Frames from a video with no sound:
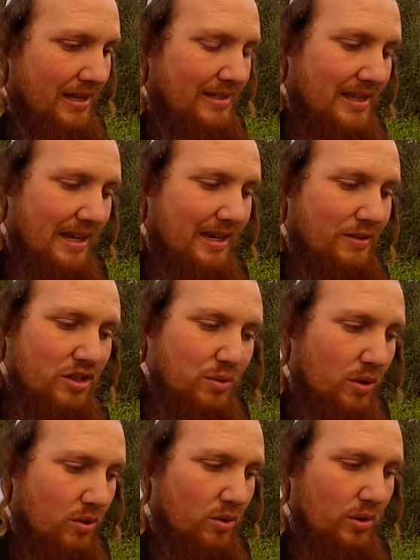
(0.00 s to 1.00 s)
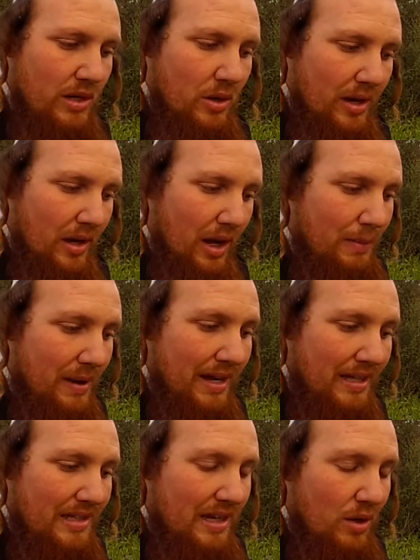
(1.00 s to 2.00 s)
Si Akadosh Baruch il pas
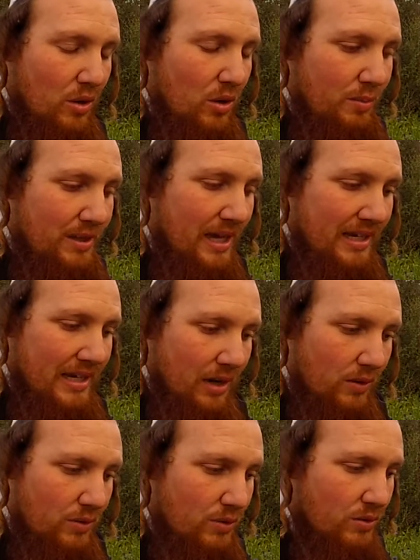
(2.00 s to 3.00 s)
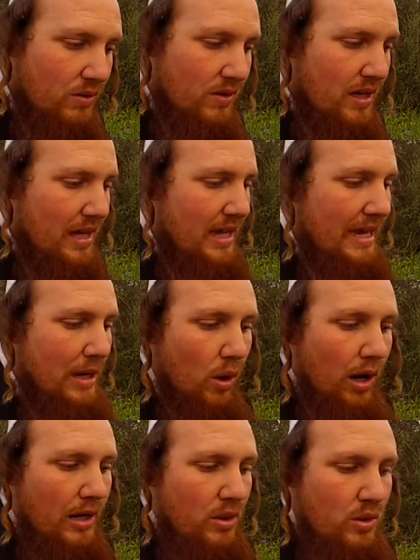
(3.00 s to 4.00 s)
regardé le, le bien qu'il y a en nous, il
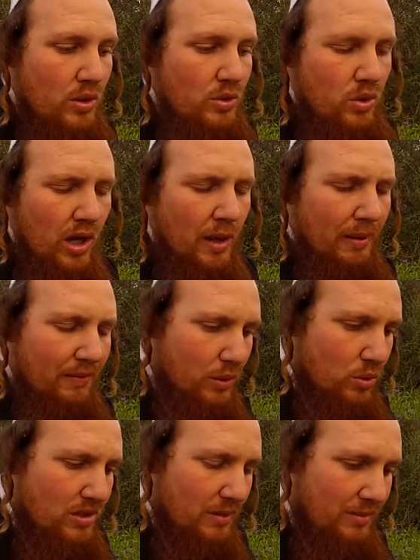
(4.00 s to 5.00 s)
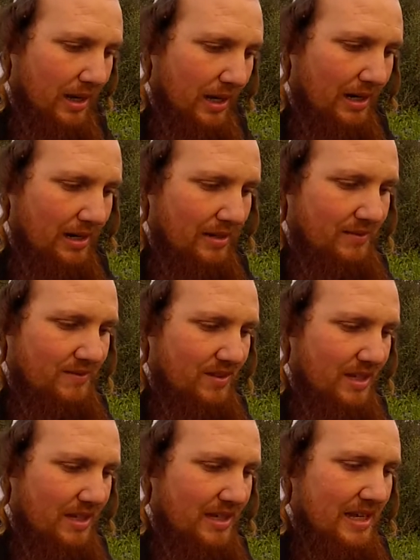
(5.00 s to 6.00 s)
ne nous aurait pas fait tous ces miracles.
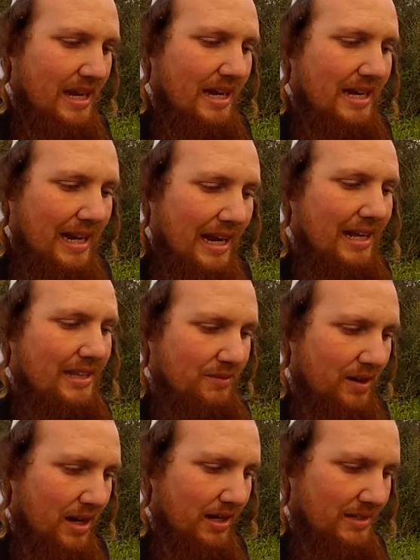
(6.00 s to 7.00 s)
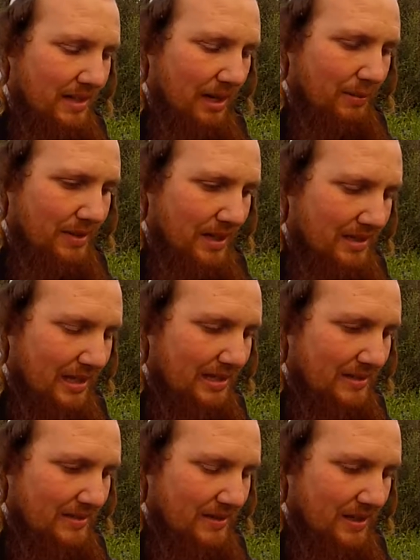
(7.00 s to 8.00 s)
la davar, il dit Rabbi Nathan,
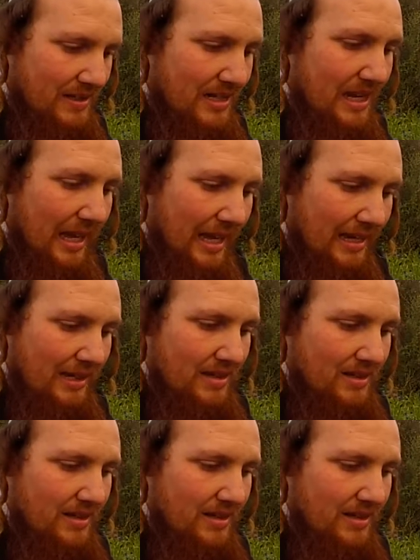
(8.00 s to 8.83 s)
il dit la règle.